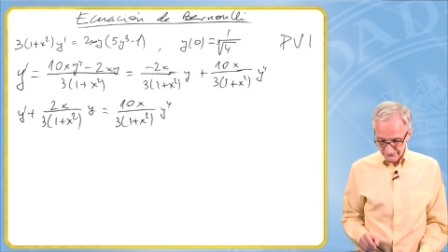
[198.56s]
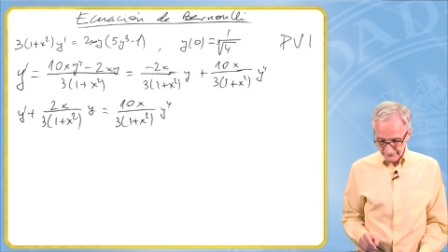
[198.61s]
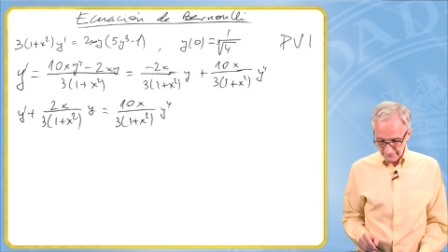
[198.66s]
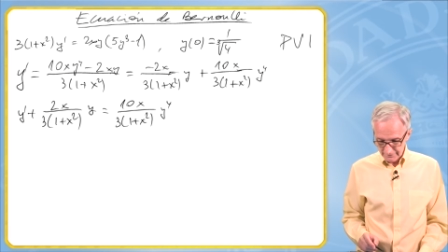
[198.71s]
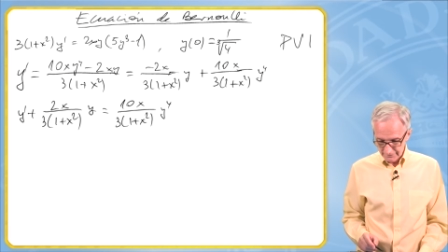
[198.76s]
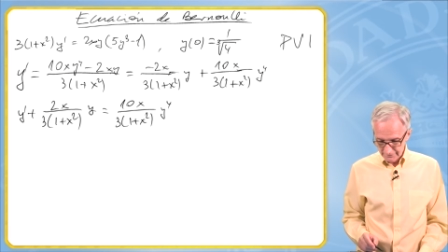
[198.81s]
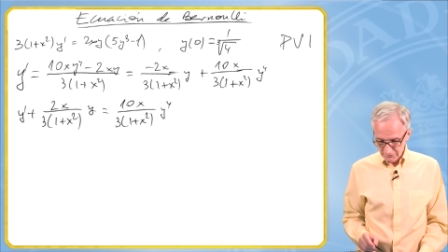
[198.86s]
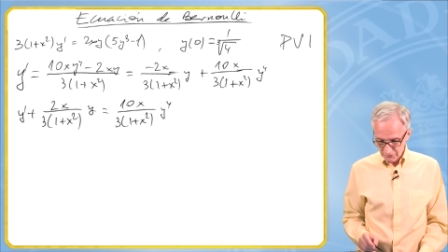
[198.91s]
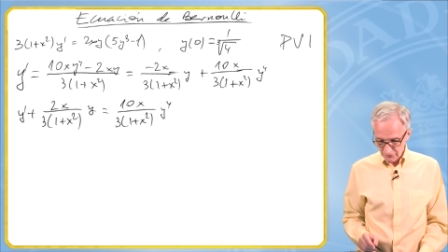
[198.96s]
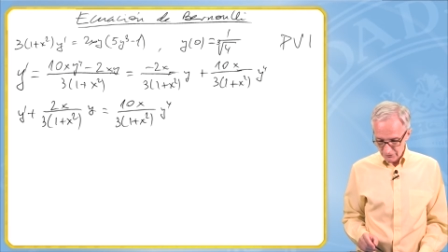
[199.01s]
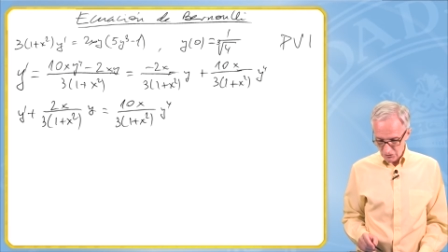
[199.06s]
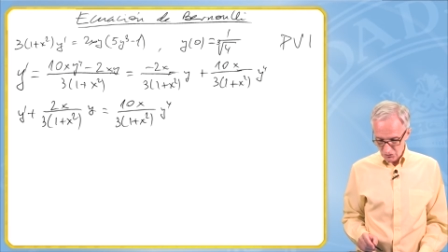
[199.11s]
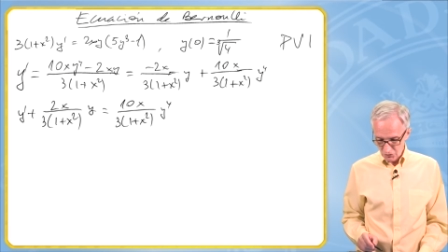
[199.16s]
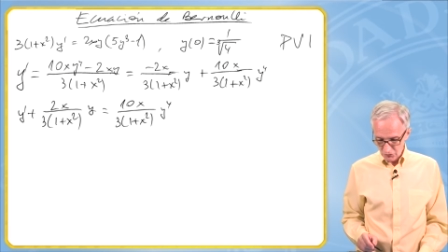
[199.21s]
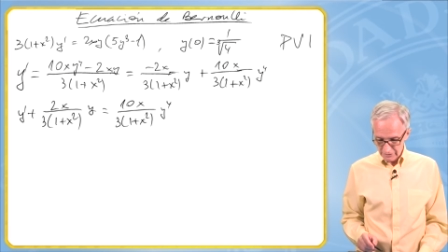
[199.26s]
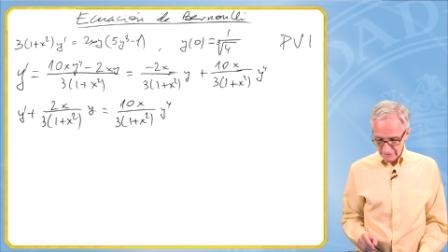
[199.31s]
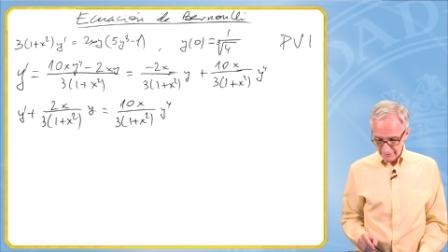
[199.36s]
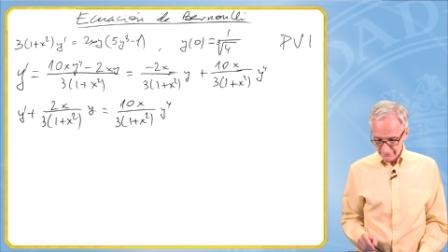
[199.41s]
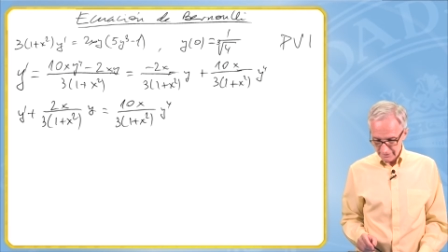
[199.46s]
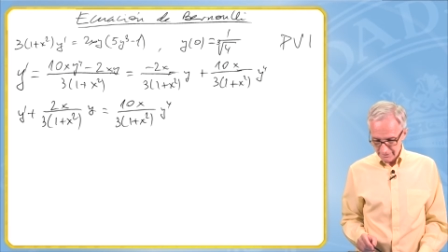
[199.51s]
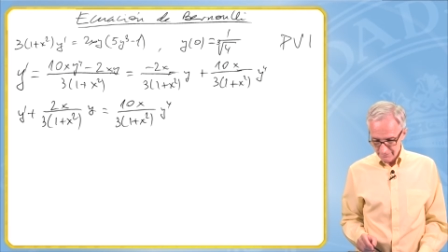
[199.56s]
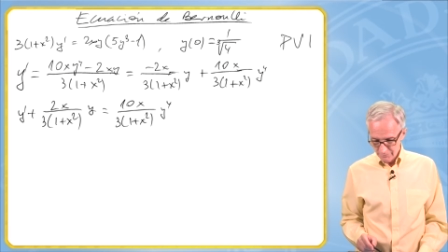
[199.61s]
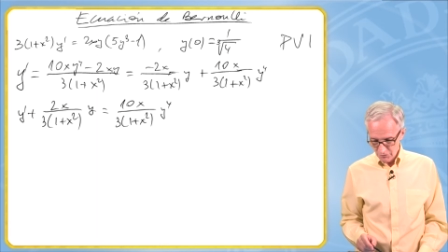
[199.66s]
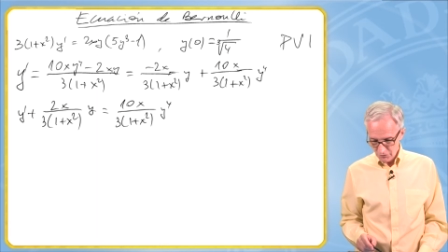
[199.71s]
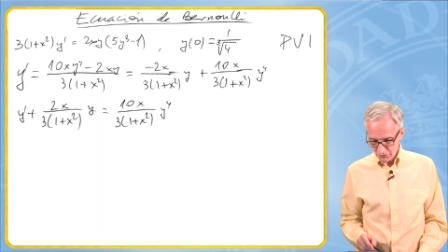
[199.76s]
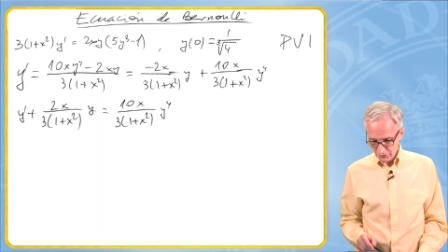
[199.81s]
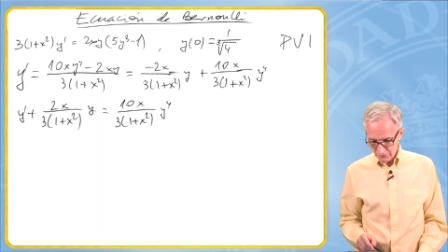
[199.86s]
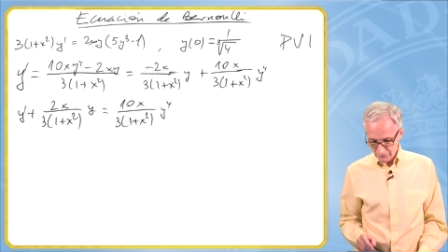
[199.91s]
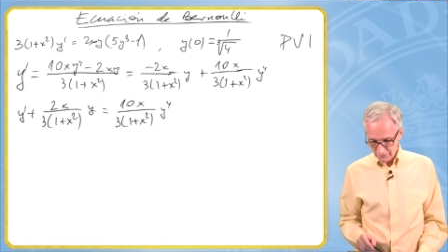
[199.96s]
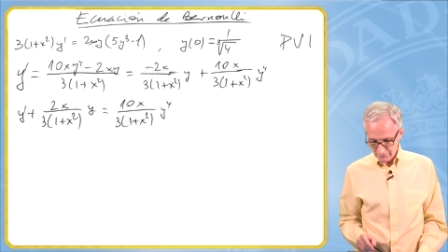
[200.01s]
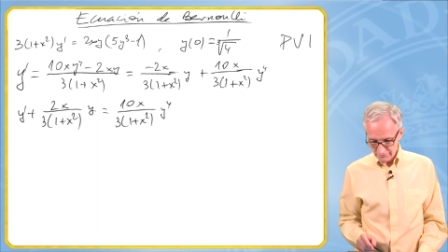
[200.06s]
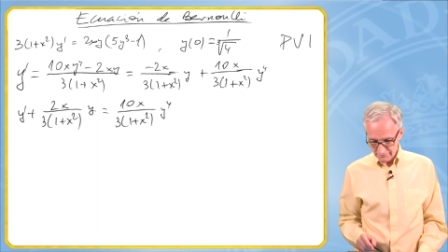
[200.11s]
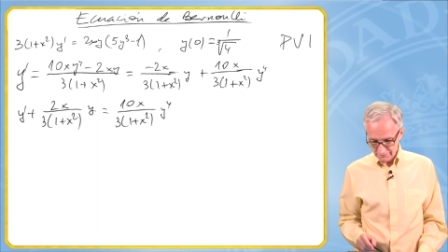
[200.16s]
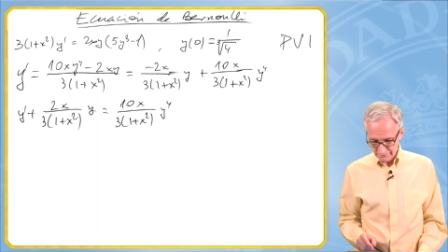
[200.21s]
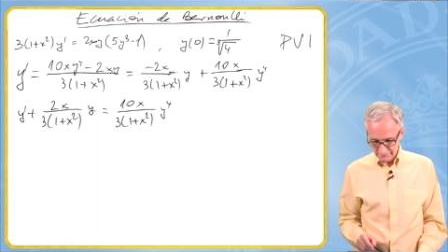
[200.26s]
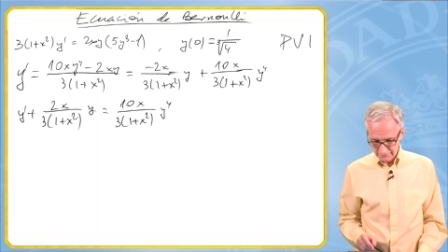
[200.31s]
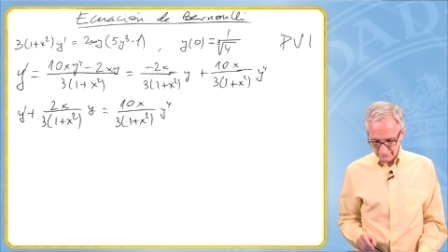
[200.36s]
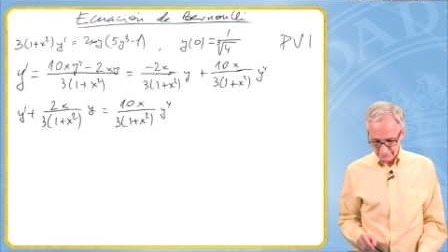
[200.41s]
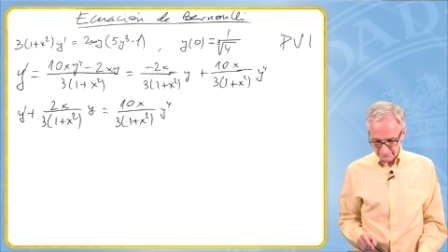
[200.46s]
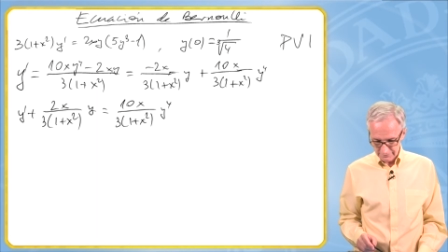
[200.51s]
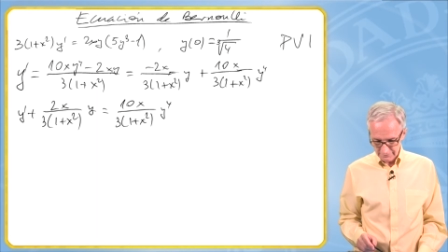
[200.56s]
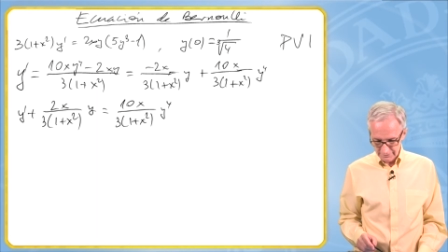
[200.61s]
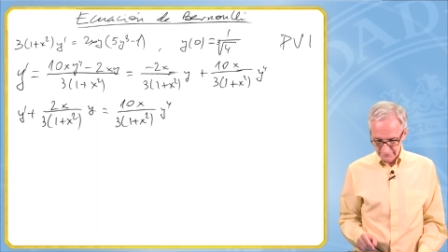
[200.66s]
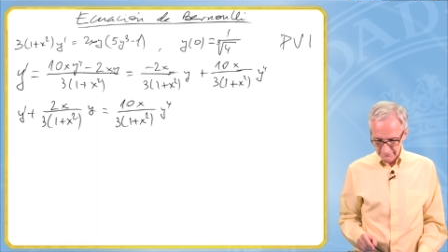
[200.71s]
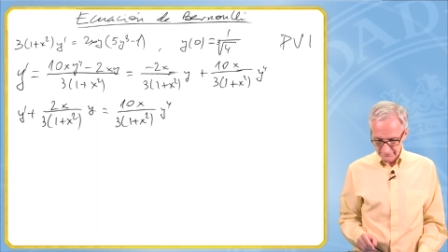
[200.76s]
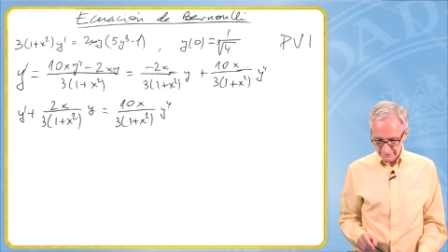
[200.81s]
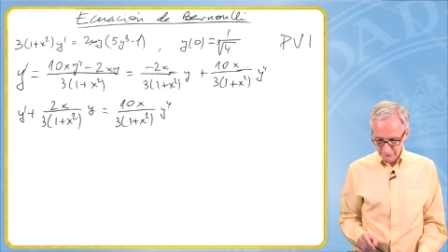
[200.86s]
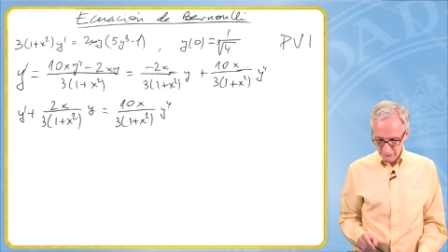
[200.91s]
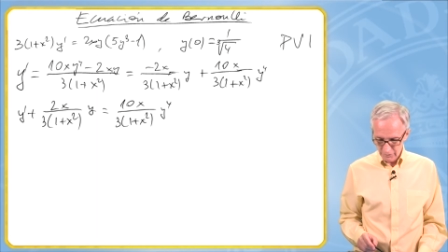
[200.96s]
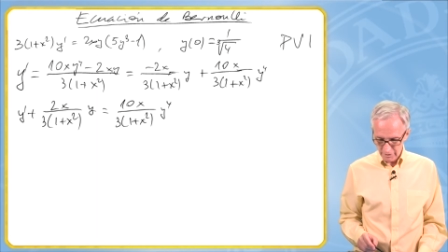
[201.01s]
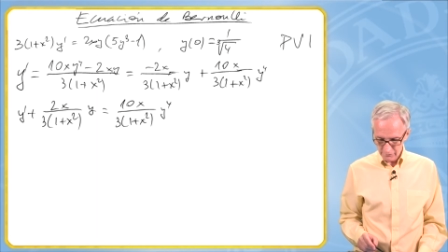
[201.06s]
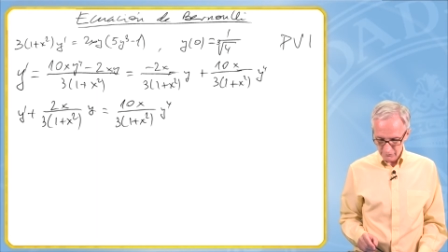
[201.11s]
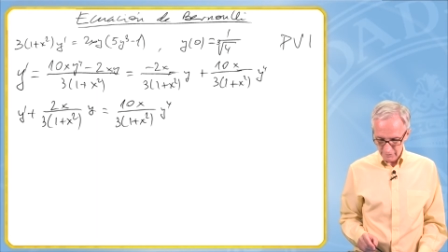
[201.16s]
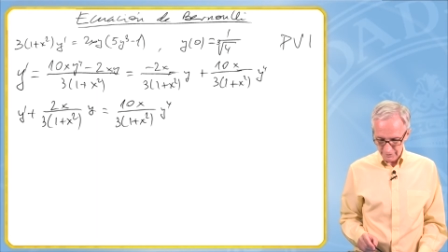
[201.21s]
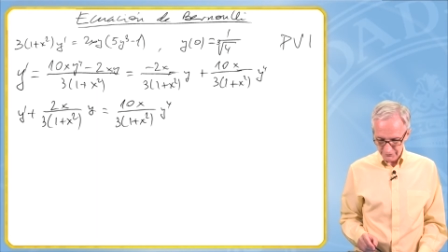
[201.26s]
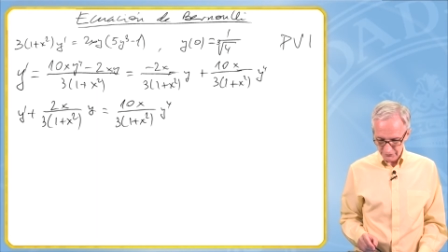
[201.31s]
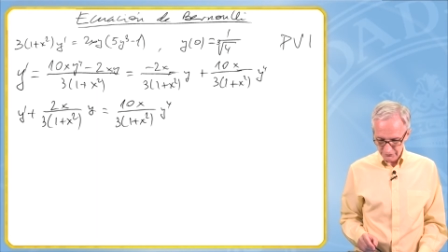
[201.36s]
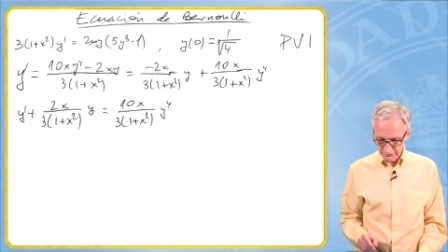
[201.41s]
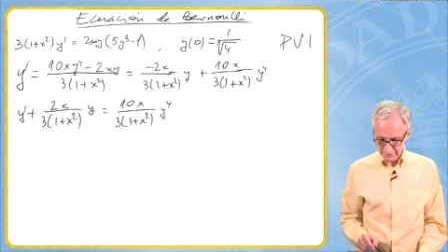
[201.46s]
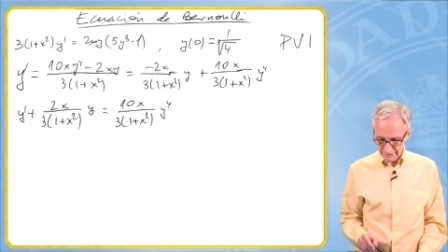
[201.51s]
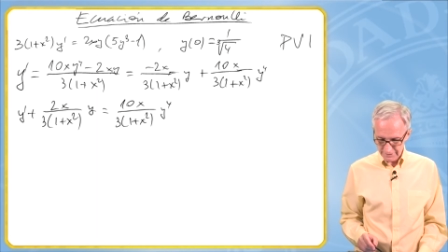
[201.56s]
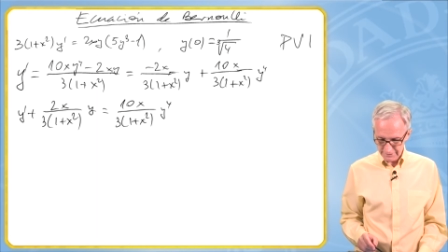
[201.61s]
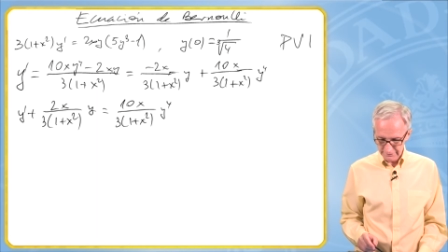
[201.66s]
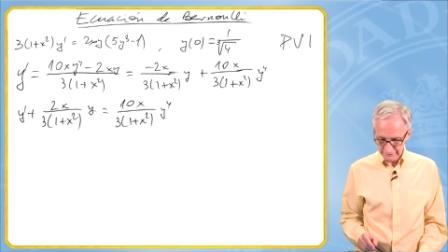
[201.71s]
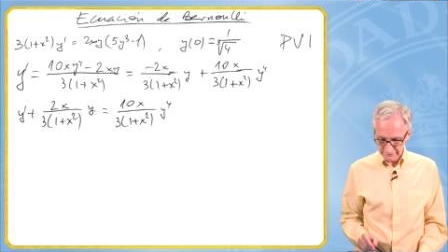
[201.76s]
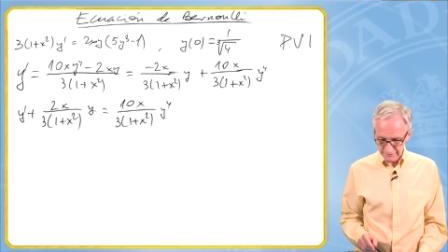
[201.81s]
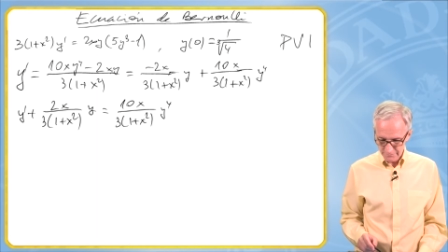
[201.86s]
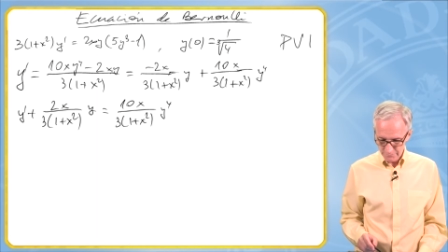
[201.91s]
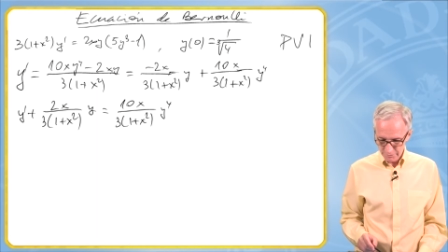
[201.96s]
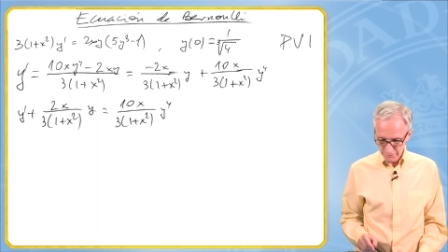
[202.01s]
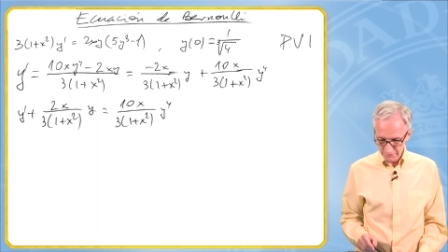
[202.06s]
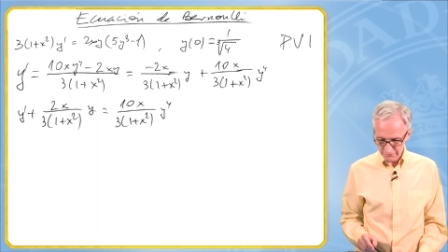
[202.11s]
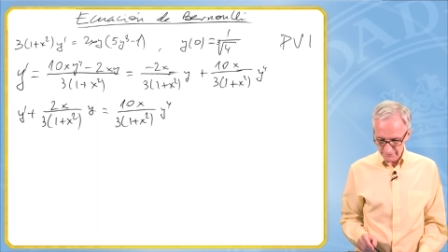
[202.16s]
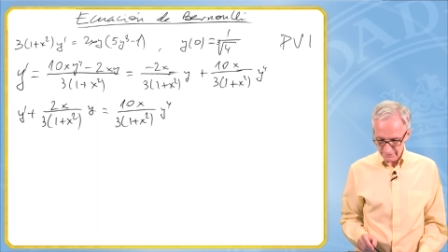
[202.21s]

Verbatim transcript: Entonces lo que hacemos ante una ecuación de este tipo